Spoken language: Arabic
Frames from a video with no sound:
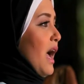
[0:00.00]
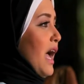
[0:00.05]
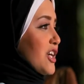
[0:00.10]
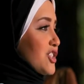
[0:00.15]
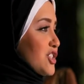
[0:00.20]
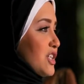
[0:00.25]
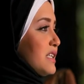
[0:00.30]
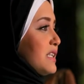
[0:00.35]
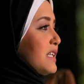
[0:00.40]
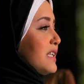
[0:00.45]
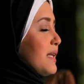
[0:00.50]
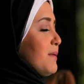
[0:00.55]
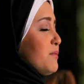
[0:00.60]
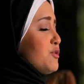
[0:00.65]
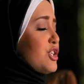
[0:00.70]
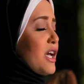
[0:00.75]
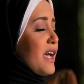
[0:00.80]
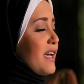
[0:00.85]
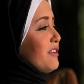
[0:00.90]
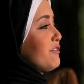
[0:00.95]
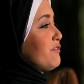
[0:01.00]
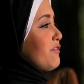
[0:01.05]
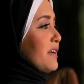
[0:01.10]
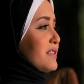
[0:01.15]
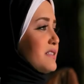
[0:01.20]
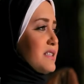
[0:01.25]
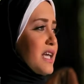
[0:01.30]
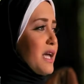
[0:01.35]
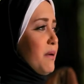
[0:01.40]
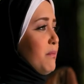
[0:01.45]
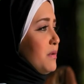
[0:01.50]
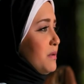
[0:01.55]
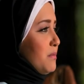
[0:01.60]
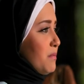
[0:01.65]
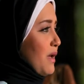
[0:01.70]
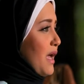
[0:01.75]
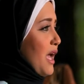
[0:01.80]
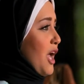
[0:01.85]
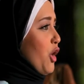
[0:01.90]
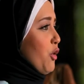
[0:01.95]
عشان كده مش هينفع
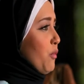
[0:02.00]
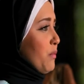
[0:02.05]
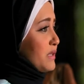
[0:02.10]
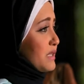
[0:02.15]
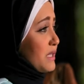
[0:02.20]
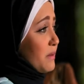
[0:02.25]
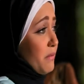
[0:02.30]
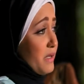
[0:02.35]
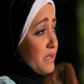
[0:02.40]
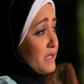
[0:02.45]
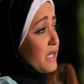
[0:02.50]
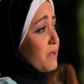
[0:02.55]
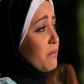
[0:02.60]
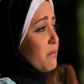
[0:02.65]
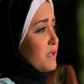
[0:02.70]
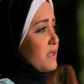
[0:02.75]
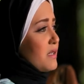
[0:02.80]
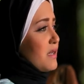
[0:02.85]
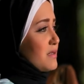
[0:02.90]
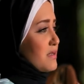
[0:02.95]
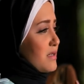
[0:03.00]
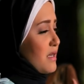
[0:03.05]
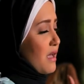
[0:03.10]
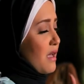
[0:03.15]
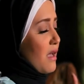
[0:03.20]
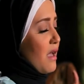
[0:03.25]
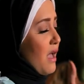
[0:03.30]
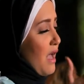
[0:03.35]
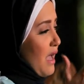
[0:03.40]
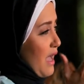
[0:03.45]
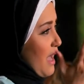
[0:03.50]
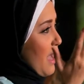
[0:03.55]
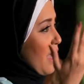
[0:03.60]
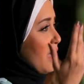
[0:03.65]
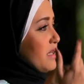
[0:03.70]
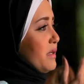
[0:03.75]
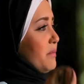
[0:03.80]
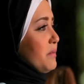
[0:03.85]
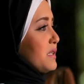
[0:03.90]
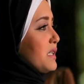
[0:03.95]
تكمل معاهم انت محتاج مدرسه
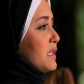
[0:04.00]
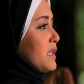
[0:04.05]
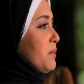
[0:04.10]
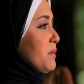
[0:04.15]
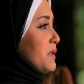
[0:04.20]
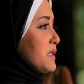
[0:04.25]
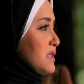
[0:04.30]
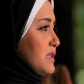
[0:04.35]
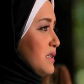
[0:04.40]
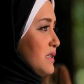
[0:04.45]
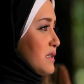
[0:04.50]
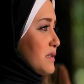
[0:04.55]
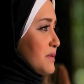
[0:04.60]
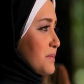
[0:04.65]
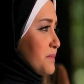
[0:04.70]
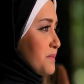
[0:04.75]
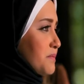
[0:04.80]
اعلى من كده بكتير